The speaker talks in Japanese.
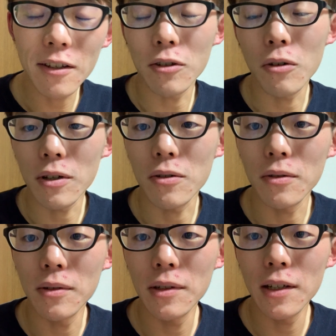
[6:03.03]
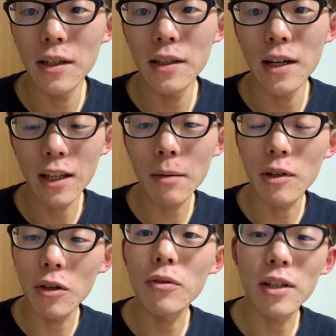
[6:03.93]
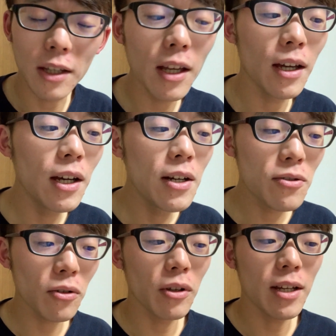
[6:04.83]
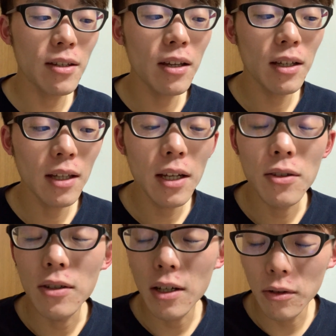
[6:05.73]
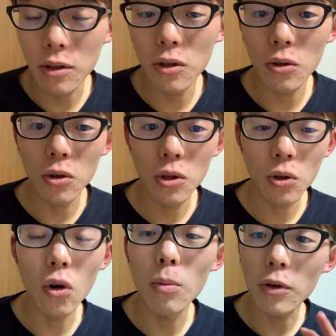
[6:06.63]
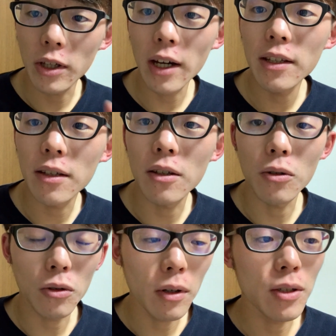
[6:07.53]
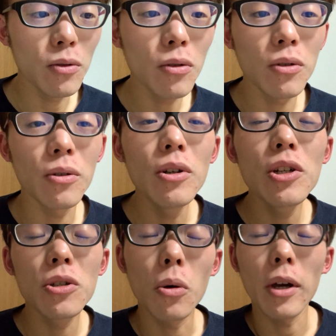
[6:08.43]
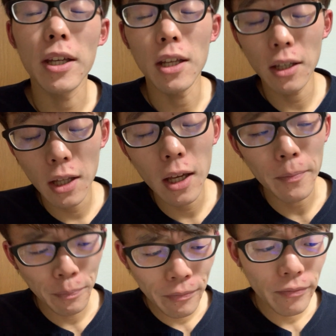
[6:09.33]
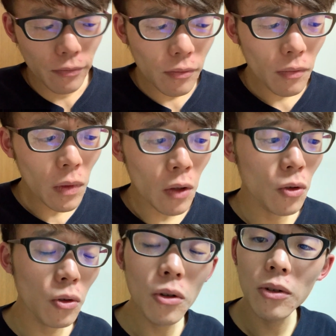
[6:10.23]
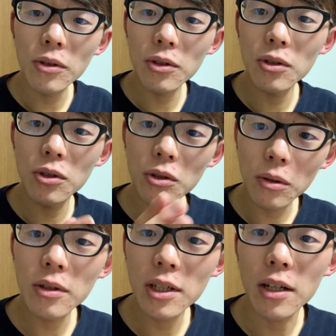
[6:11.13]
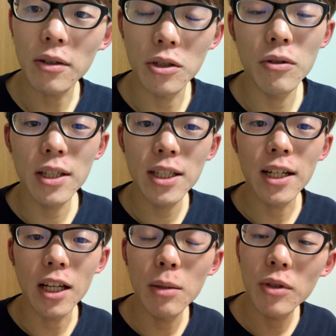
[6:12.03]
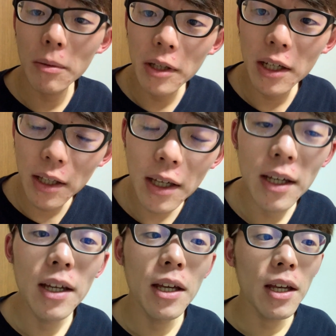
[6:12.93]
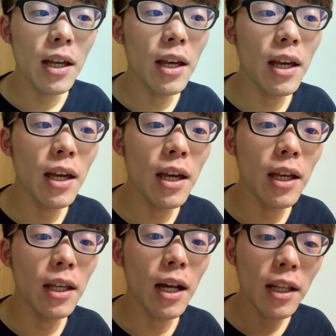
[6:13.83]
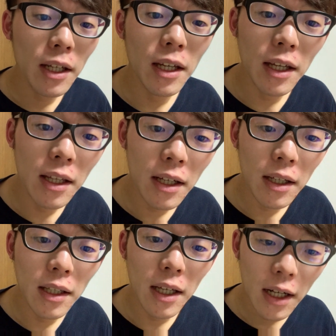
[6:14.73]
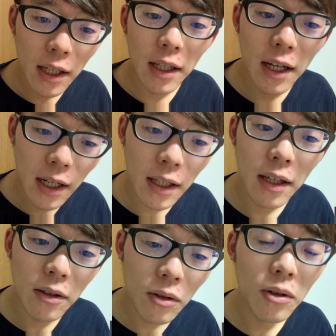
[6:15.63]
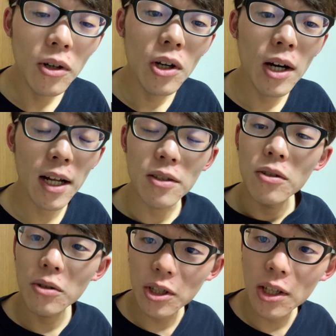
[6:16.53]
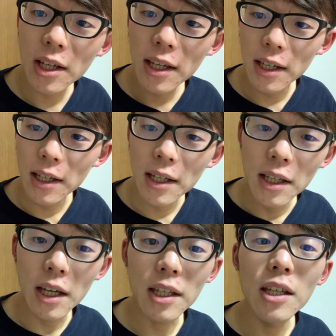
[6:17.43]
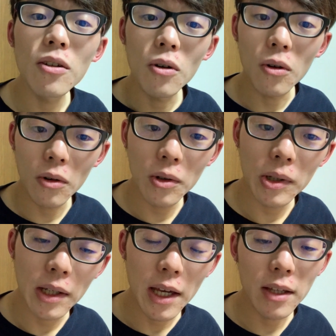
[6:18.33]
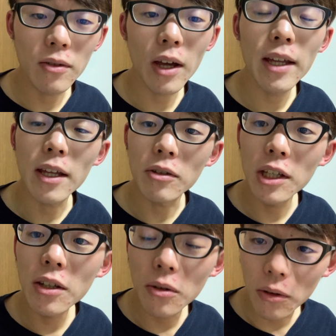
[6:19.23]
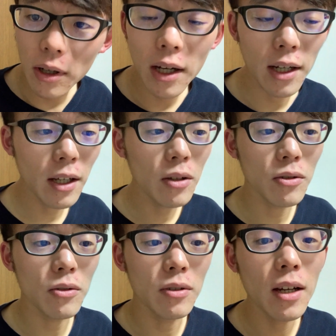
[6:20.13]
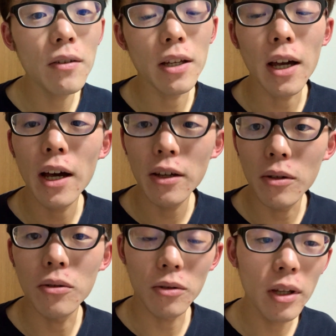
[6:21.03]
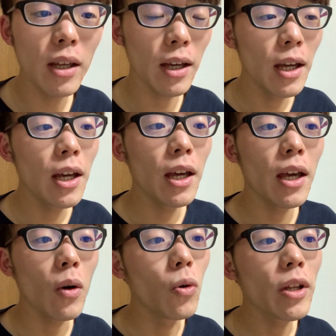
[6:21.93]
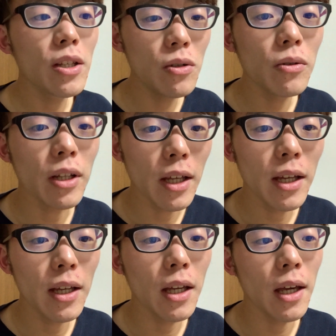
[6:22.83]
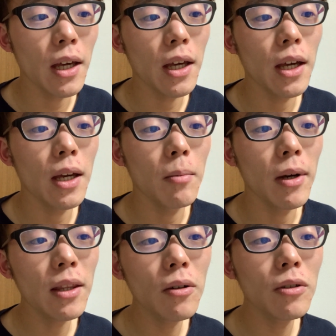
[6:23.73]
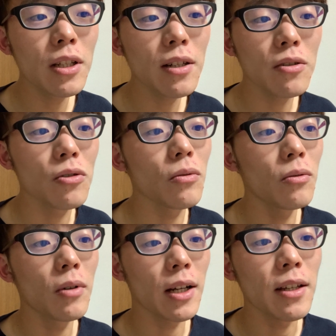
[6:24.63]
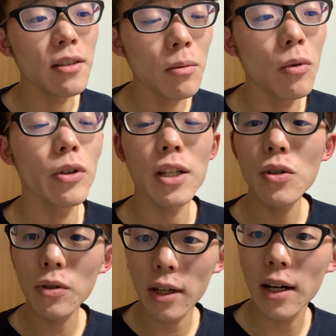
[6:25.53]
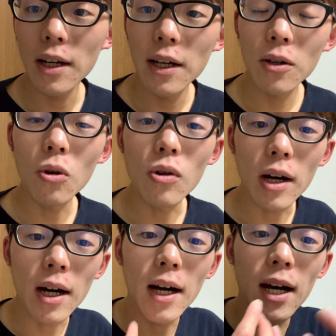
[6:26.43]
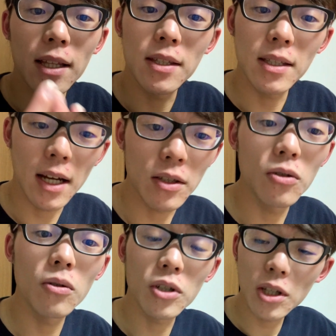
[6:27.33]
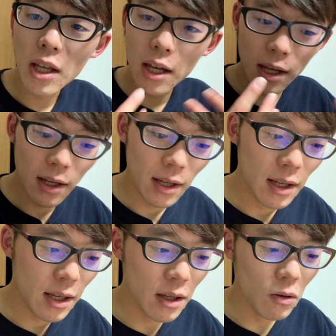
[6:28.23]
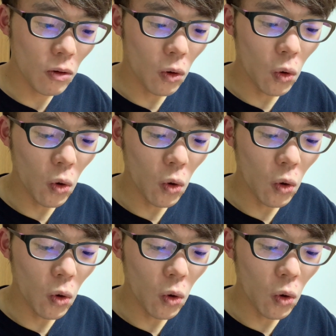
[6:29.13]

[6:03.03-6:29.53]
ナの教科書改めて読んでて、その野生体質になるっていう項目に書いてあったことがすごく衝撃的で、その16時間とか18時間何も食べないで、えー、やらなきゃいけない、やらやらないと発動しない、えー、機能、えーと、体内の機能が、なんとそのサウナに入ることで、えー、同じようなね、えー、全く同じかちょっとわかんないですけども、同じような効果が発動して、えっと、